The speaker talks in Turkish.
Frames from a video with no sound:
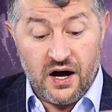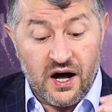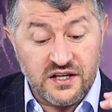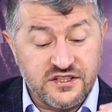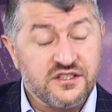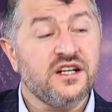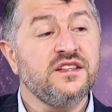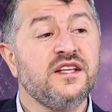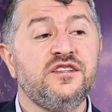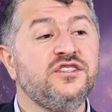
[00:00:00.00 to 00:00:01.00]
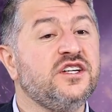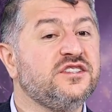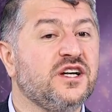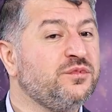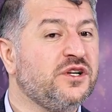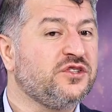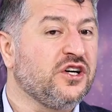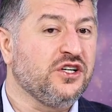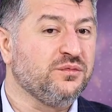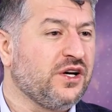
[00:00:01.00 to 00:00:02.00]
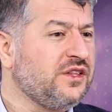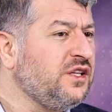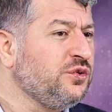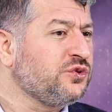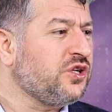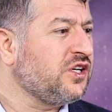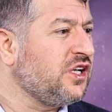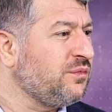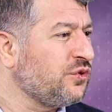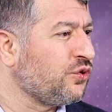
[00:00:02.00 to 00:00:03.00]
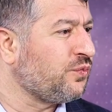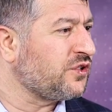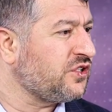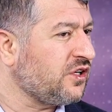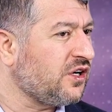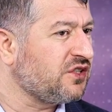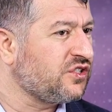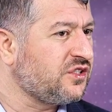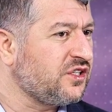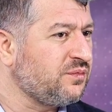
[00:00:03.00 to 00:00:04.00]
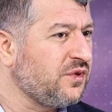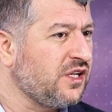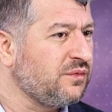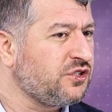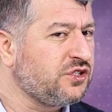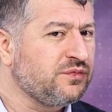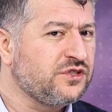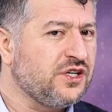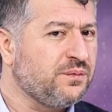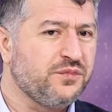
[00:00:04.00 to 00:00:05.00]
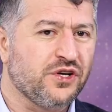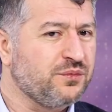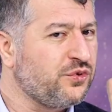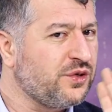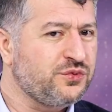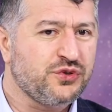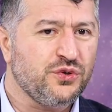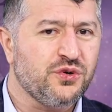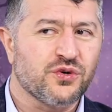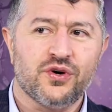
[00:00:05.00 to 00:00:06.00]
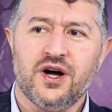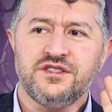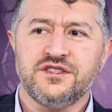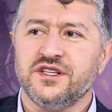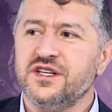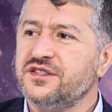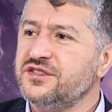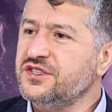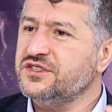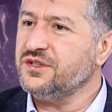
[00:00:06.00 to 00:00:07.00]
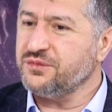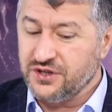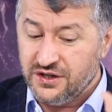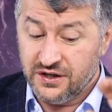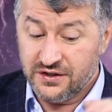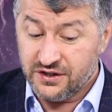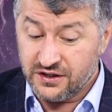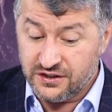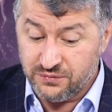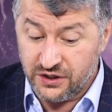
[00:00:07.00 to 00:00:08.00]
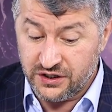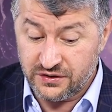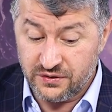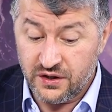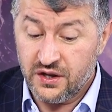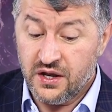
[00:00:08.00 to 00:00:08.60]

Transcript: Asla netice hesabına takılmayın. Ne de olsa kıyamet kopacak ağacı dikmeyelim işimizi yapmayalım böyle bir şey yok. Asla netice hesabına takılmayın.